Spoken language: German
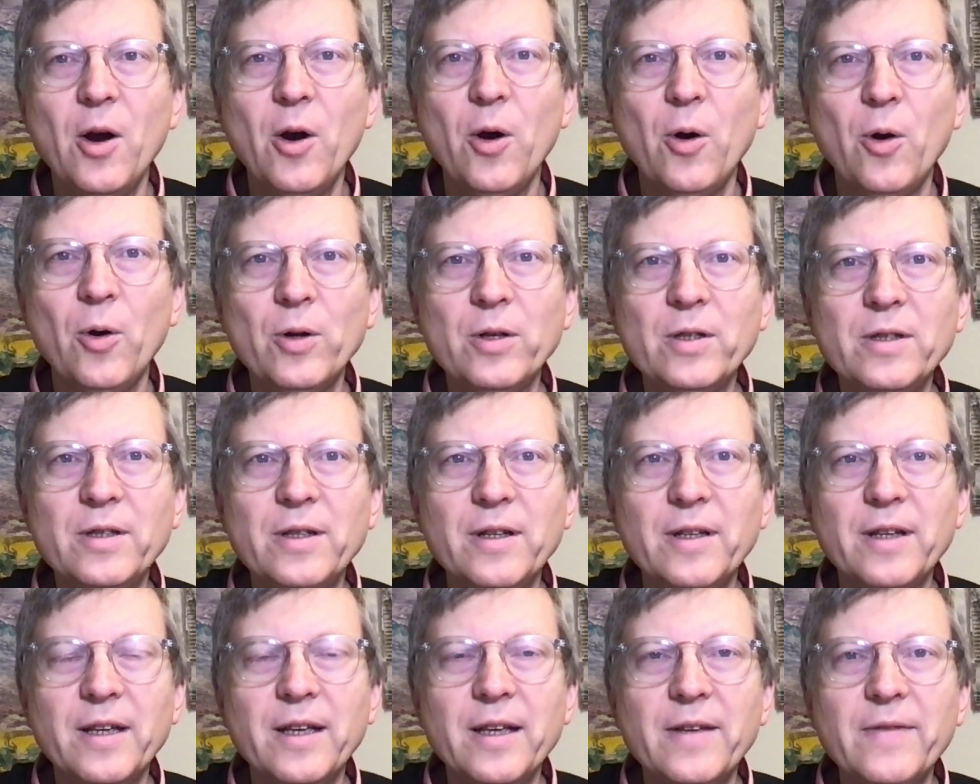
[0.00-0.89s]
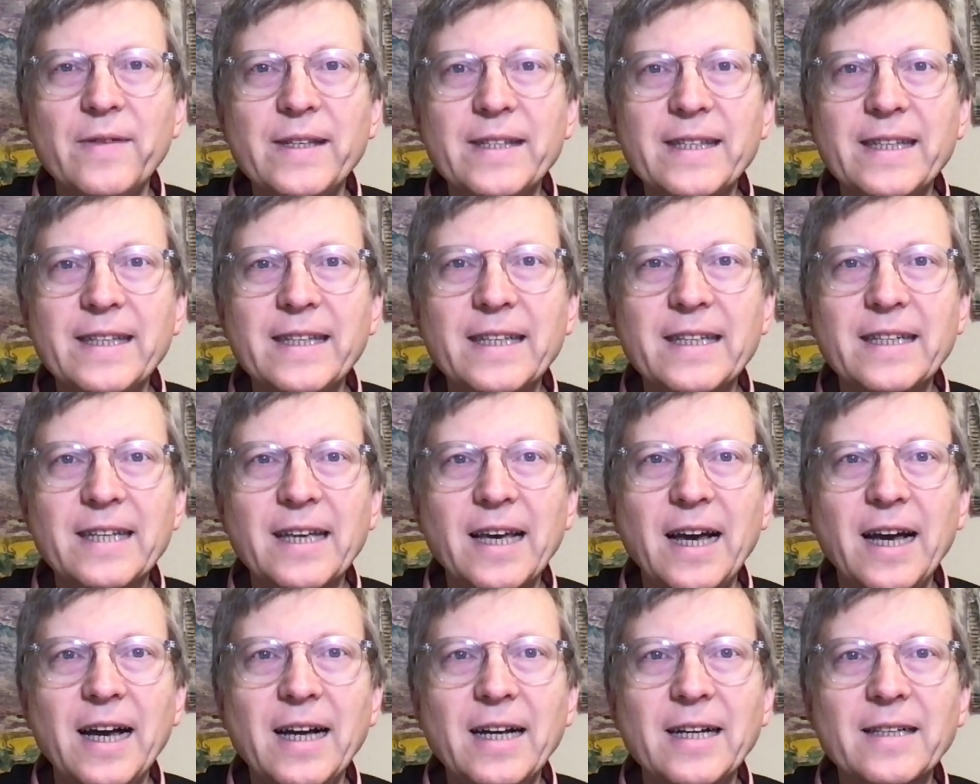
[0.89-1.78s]
Und wir sind
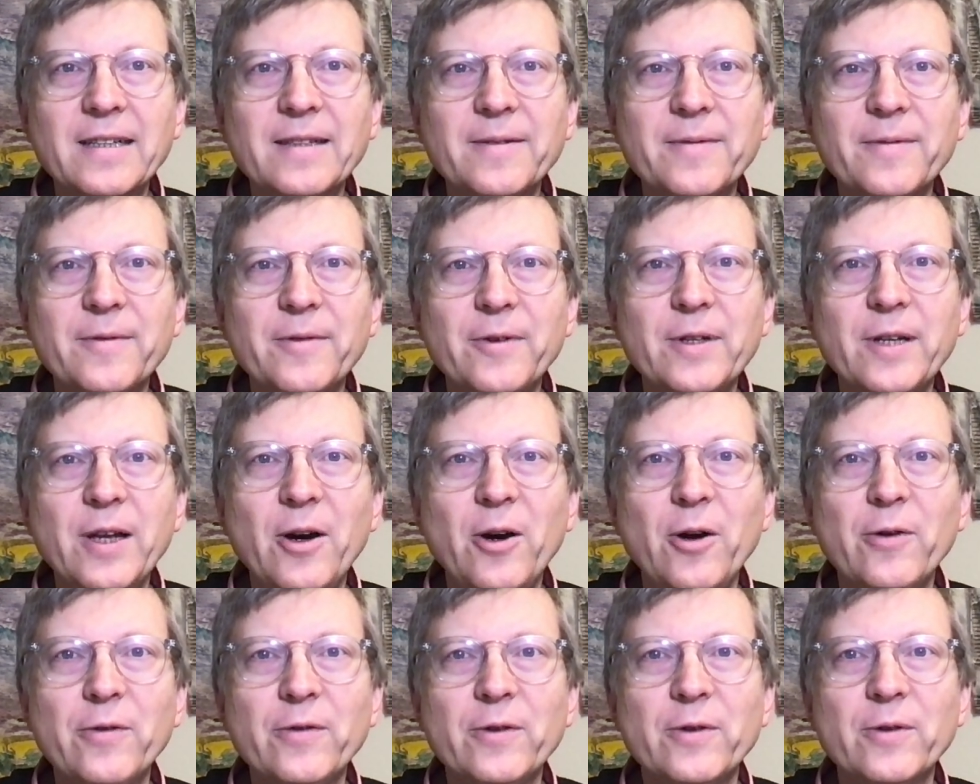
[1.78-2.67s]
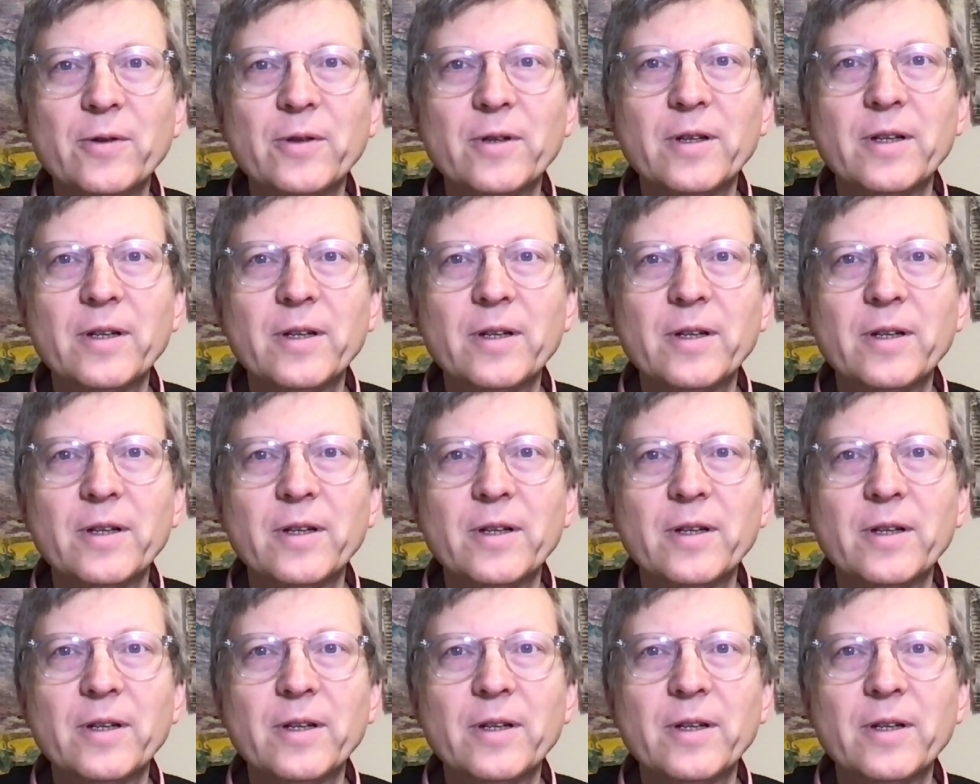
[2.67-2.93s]
getragen von der Hoffnung